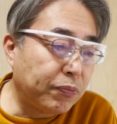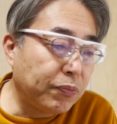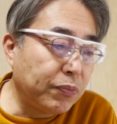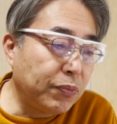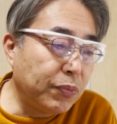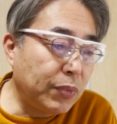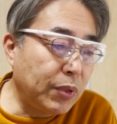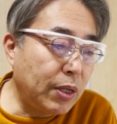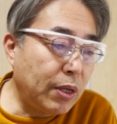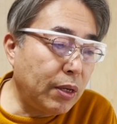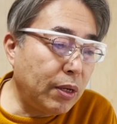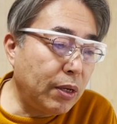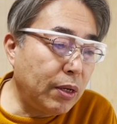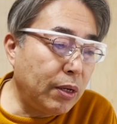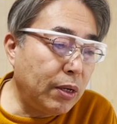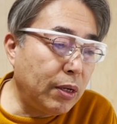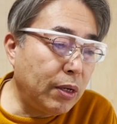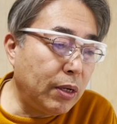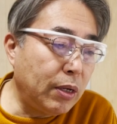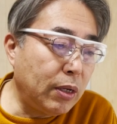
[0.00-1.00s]
で、
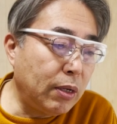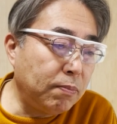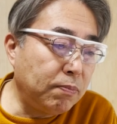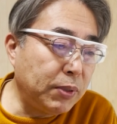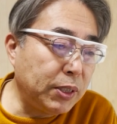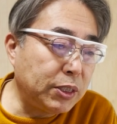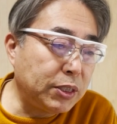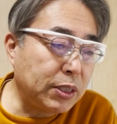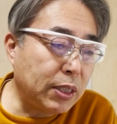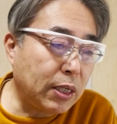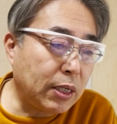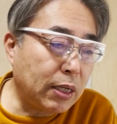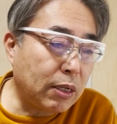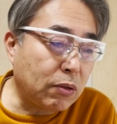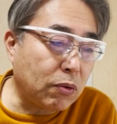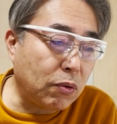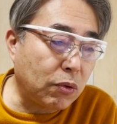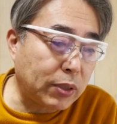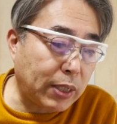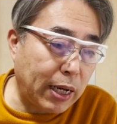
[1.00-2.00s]
えー、ピッチャーが
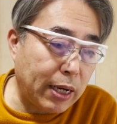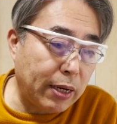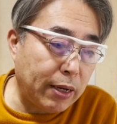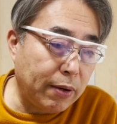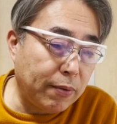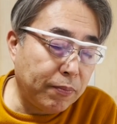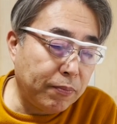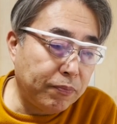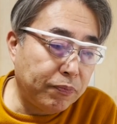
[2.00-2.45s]
交代。